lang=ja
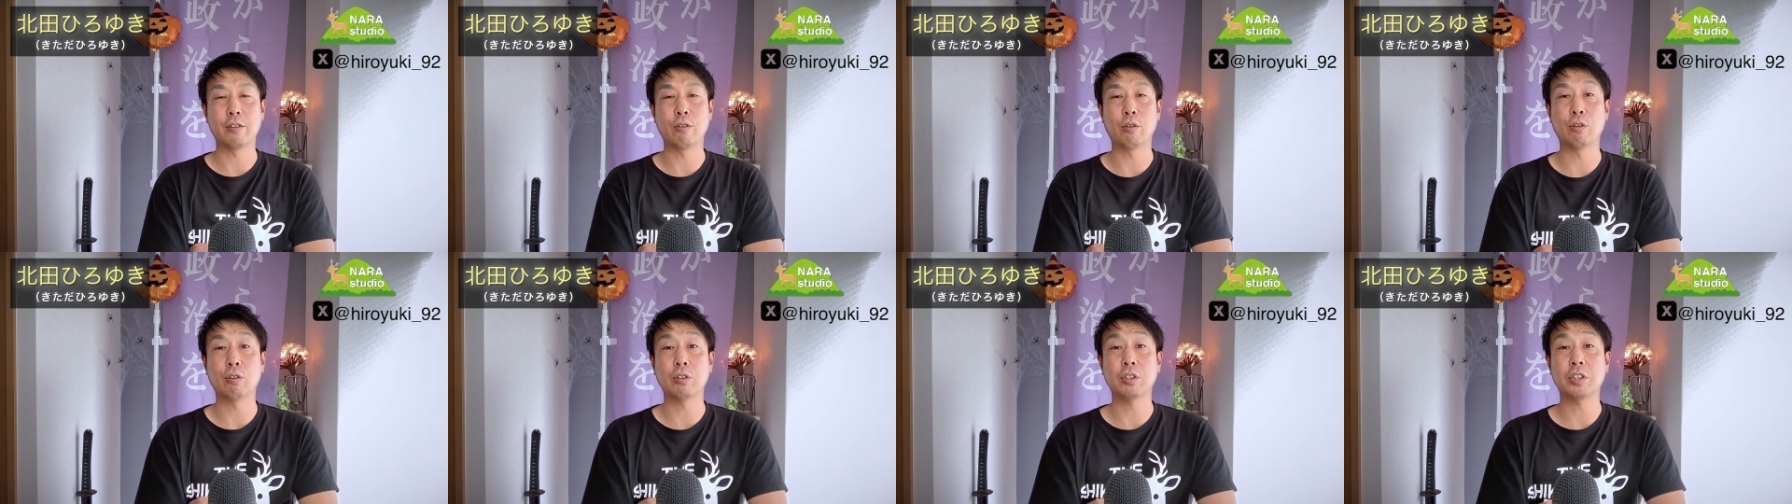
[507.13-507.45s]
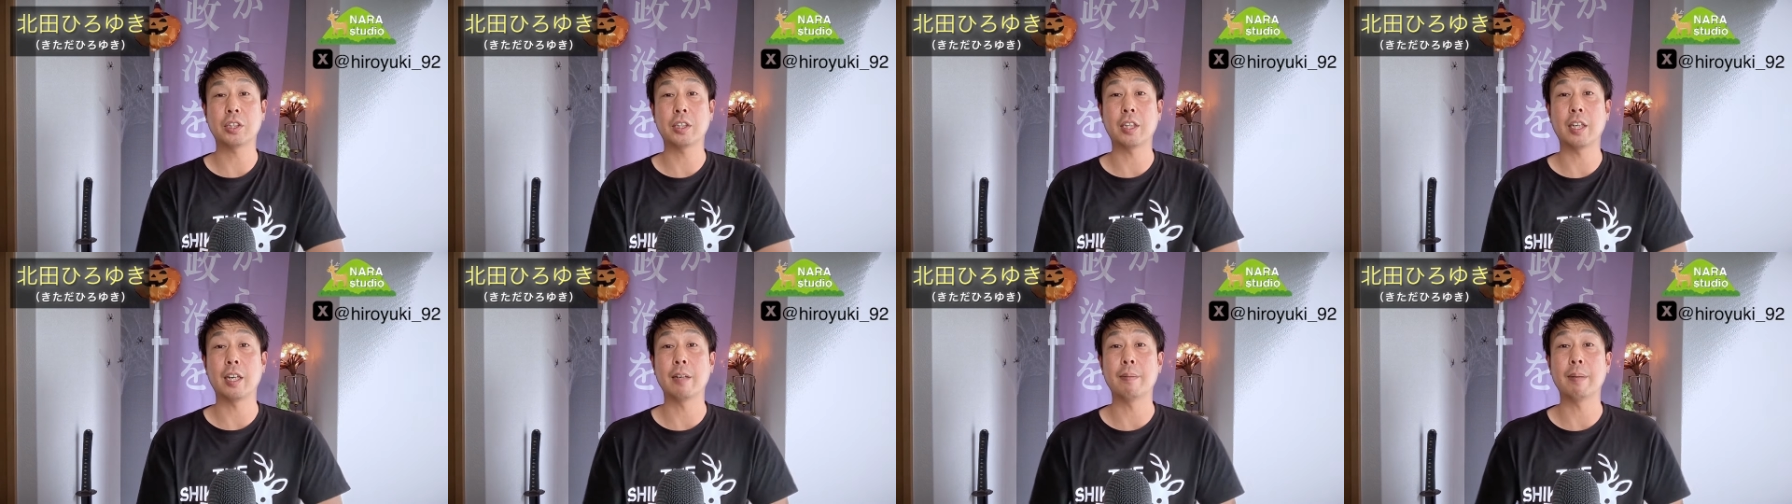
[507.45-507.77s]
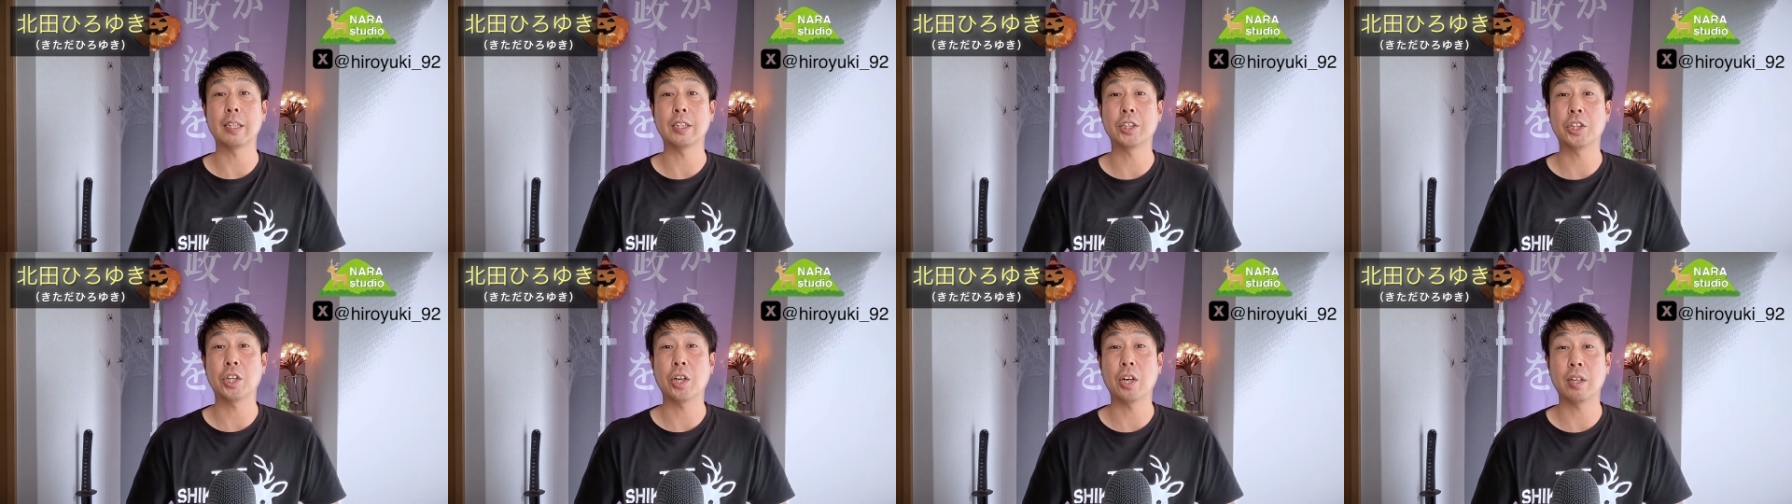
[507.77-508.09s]
よろしけれ
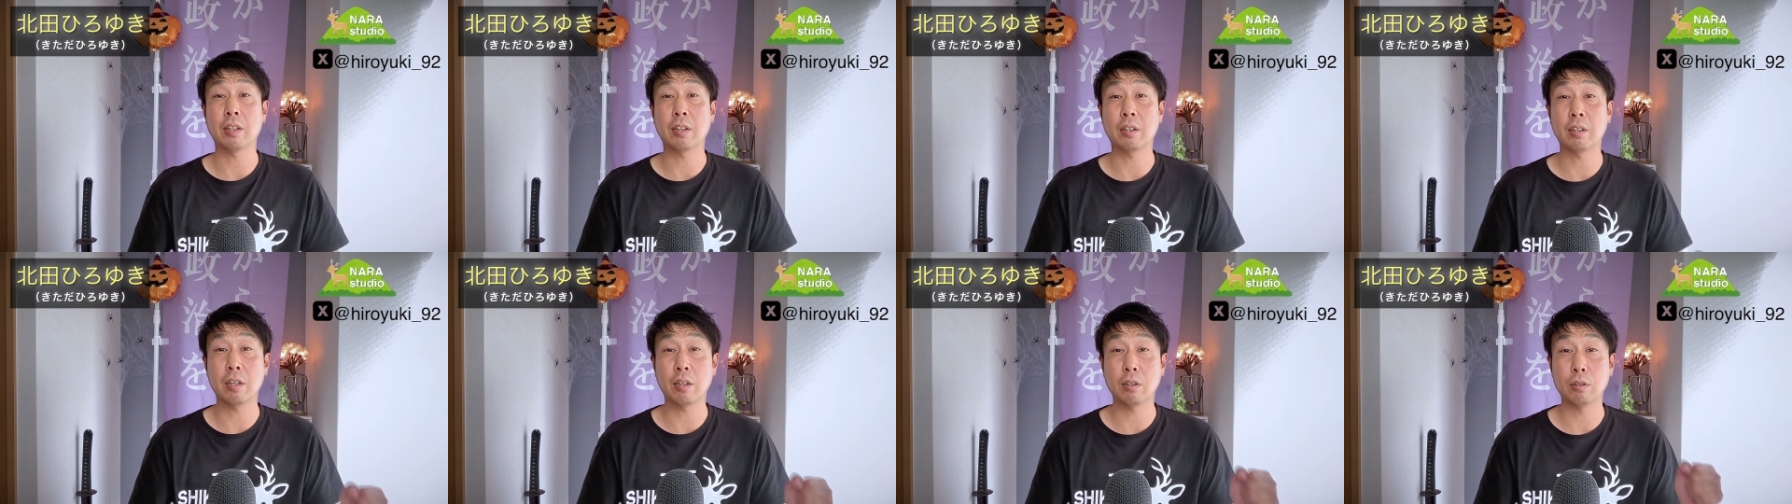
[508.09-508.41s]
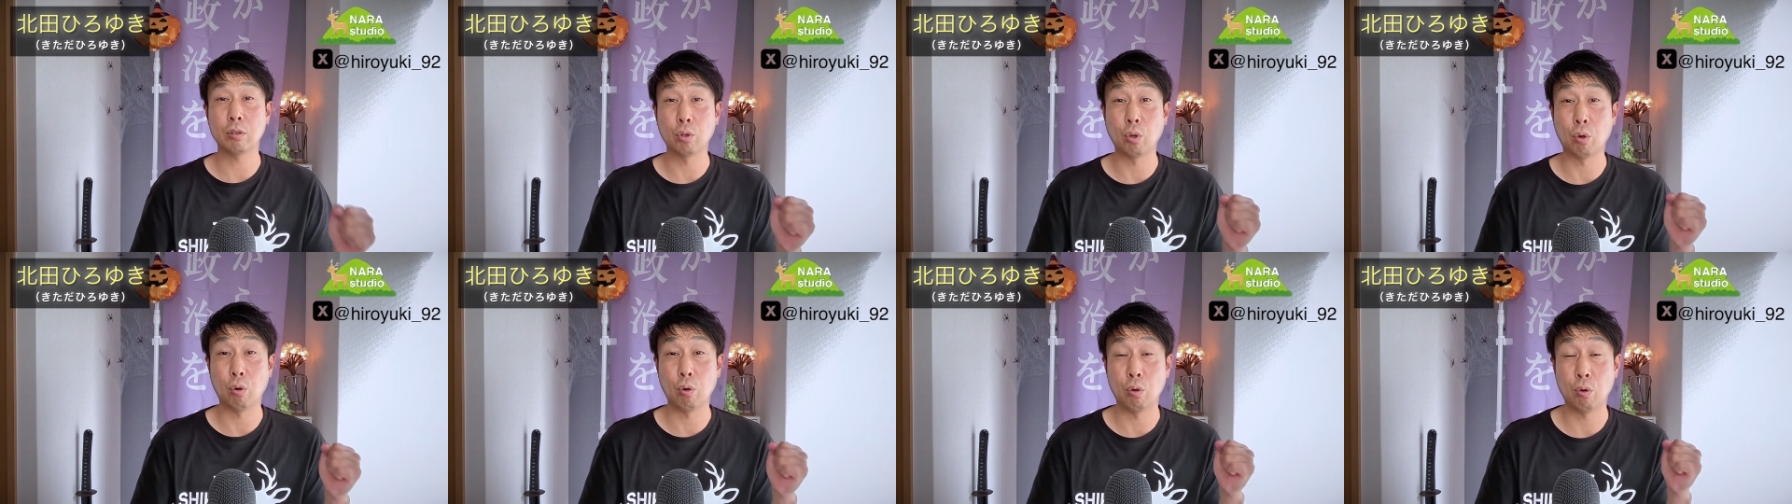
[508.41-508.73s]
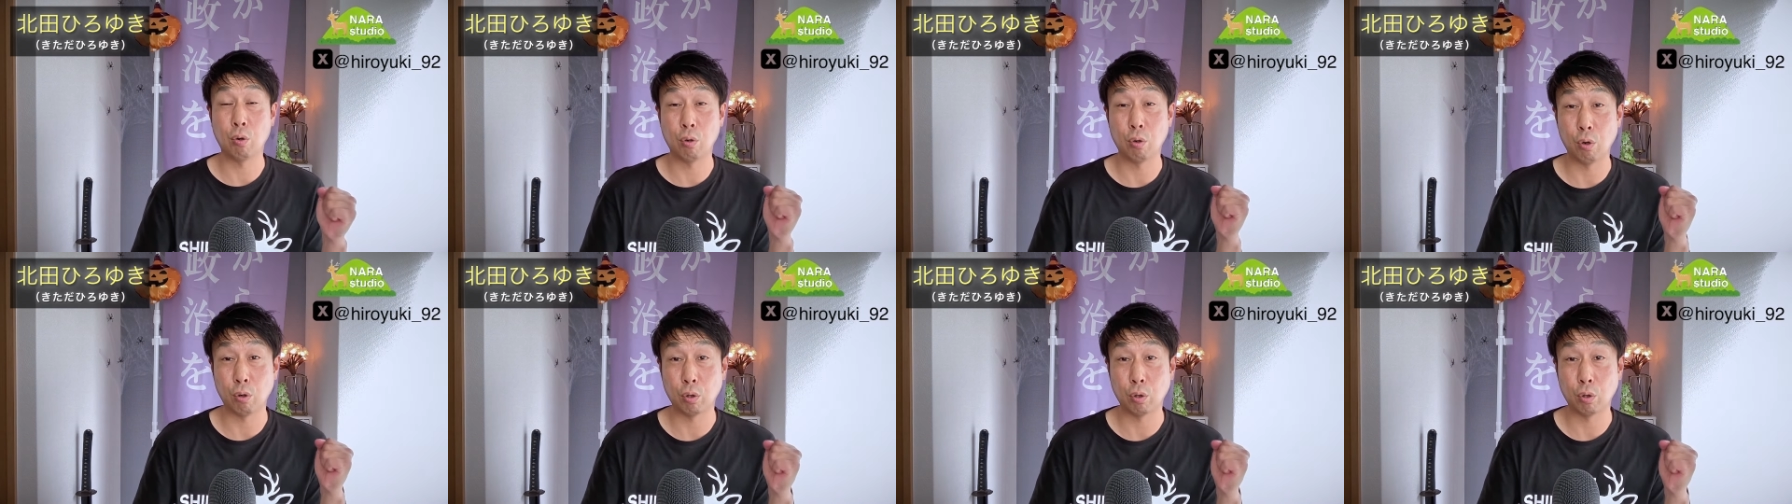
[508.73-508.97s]
ばチャンネル登